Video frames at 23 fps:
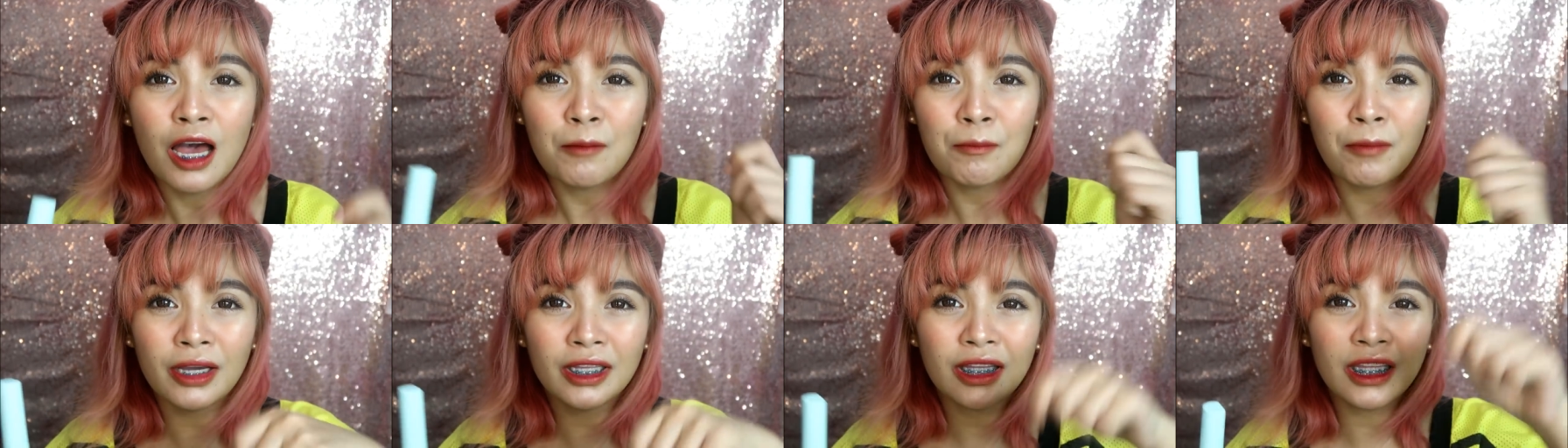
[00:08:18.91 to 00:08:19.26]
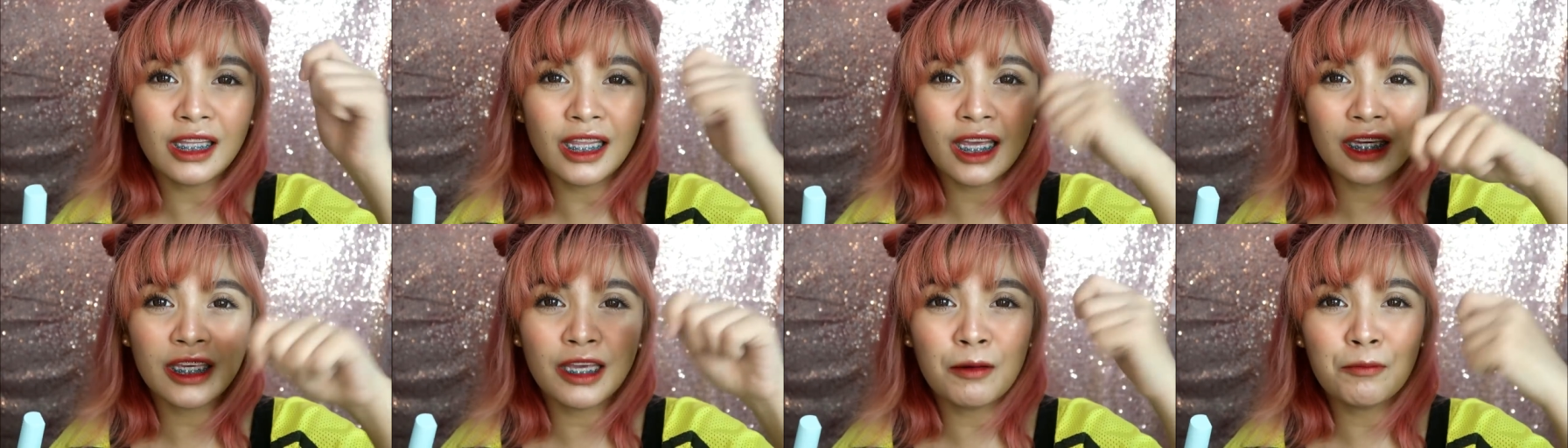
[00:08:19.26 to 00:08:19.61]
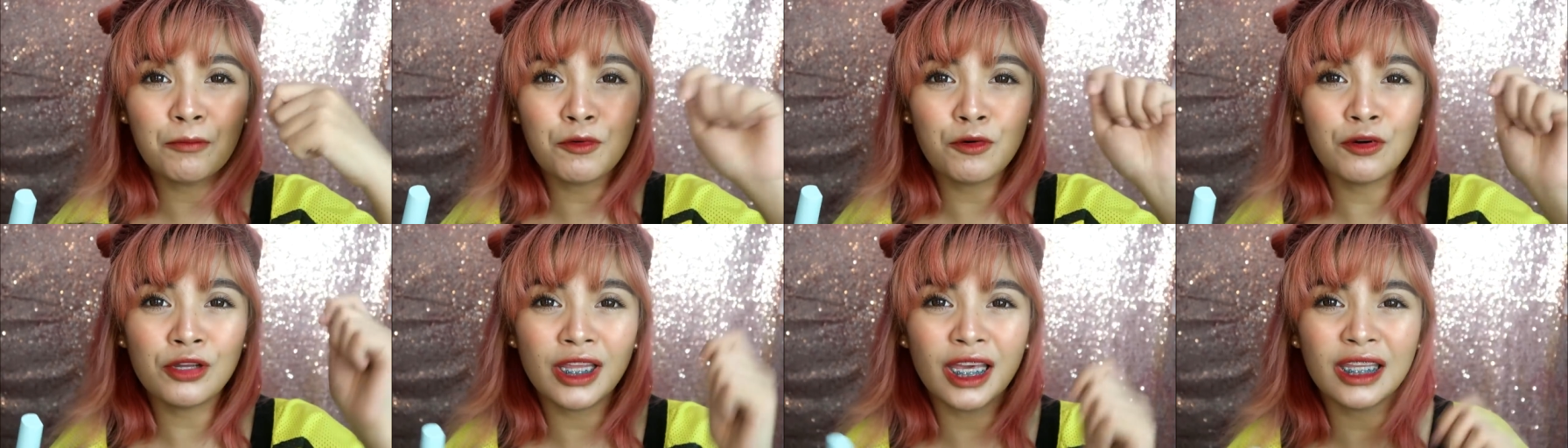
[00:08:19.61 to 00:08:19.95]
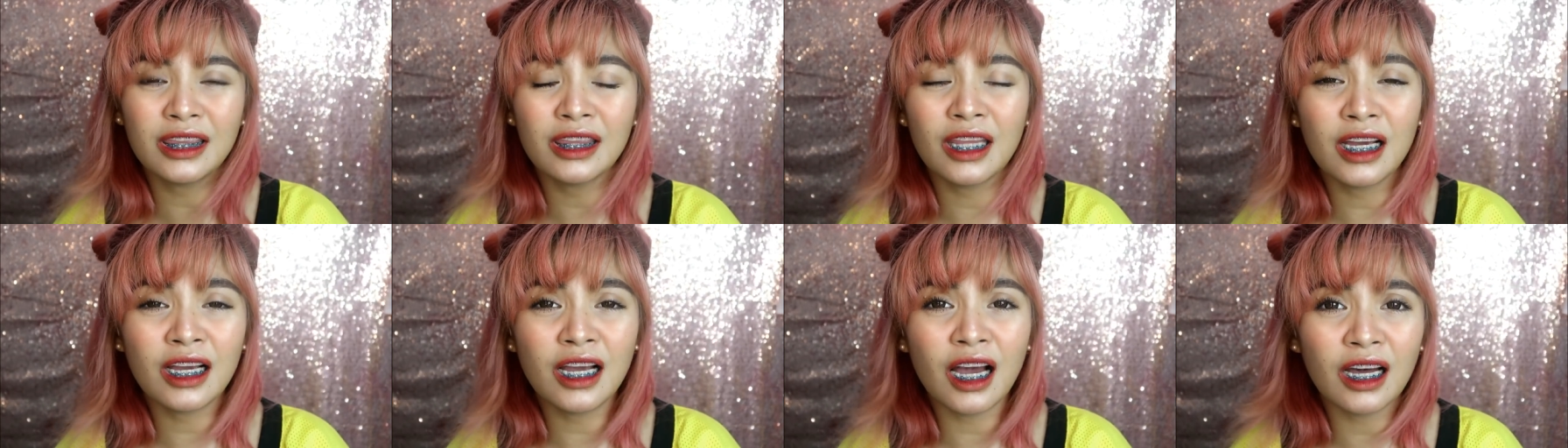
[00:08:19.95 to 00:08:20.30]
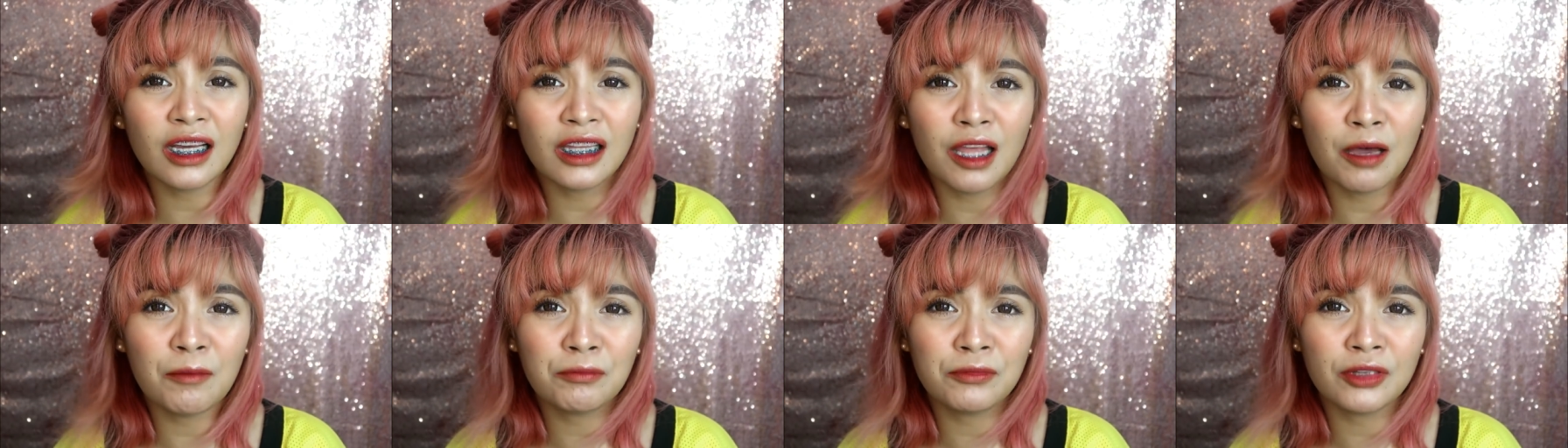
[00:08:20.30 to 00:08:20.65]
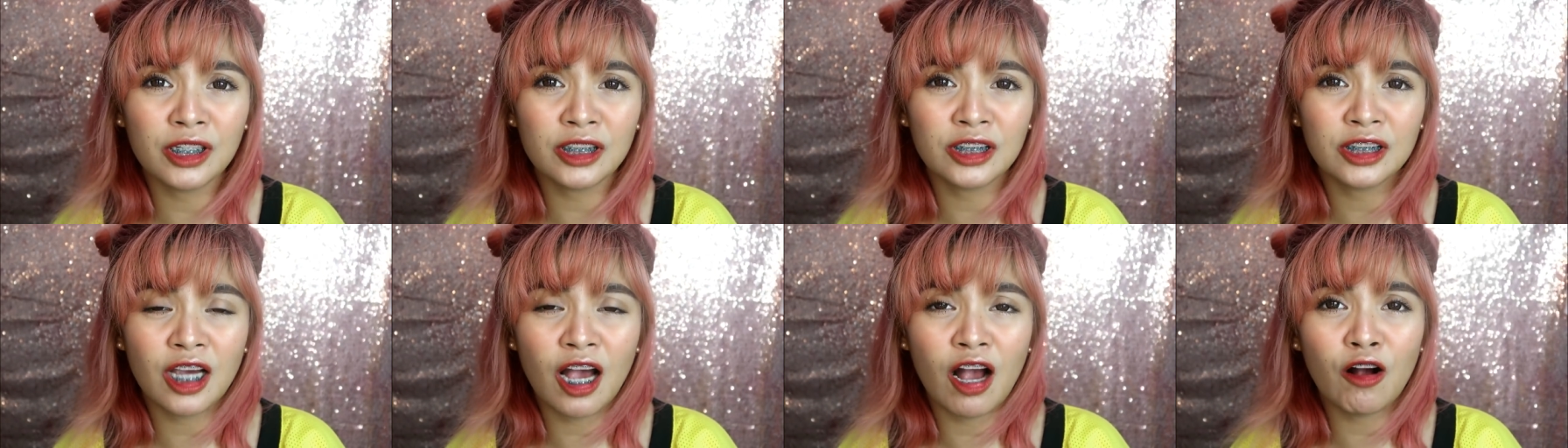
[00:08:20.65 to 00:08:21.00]
pag nilagyan mo ulit, nagka-clump
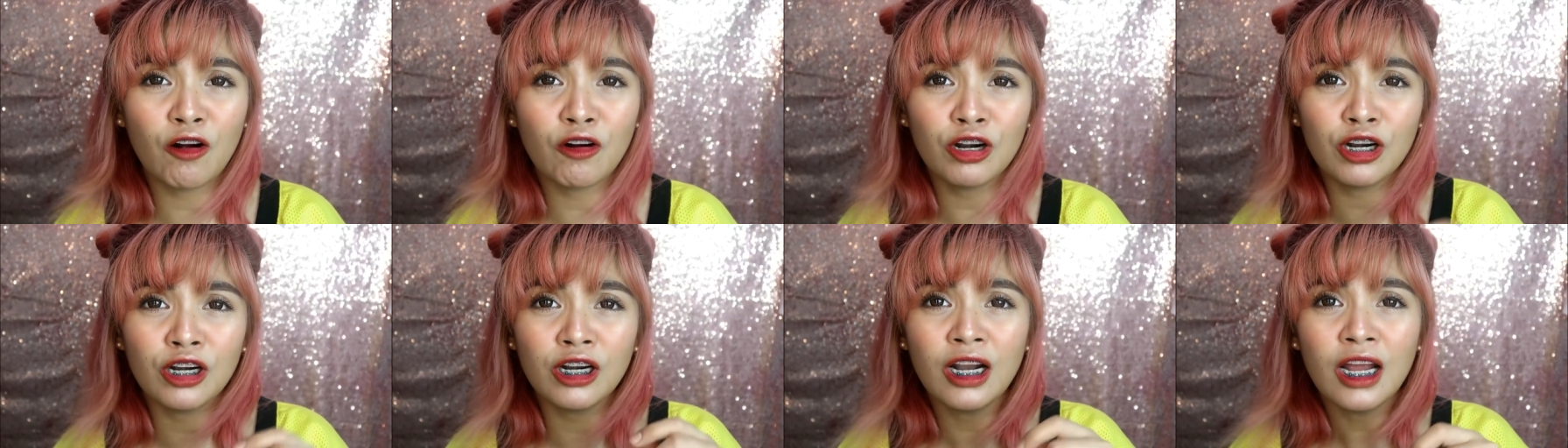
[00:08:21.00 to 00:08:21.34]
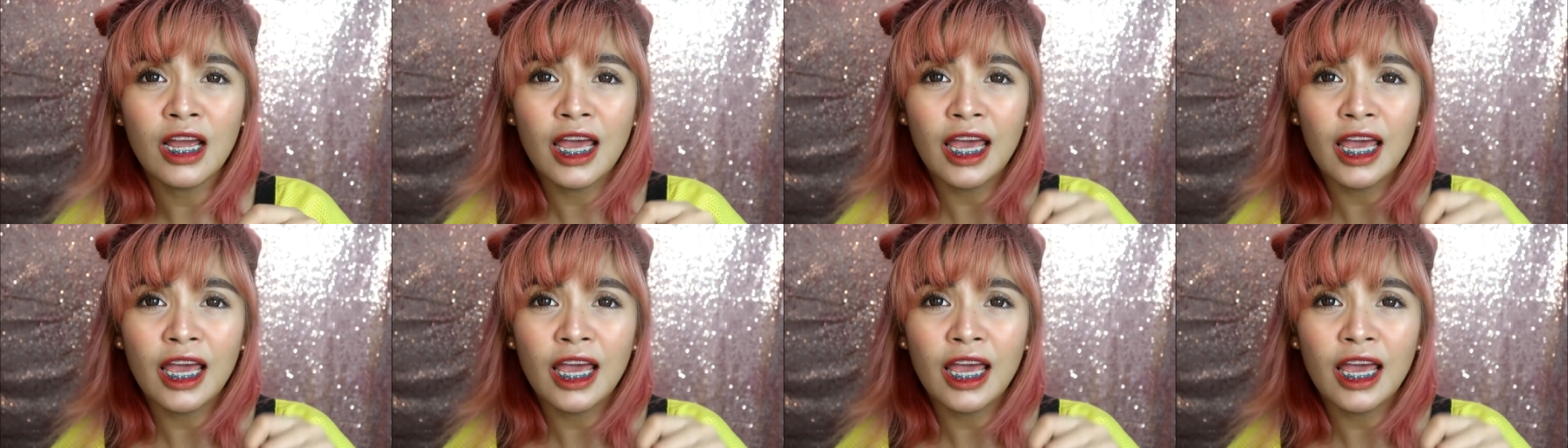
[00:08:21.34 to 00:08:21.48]
na siya or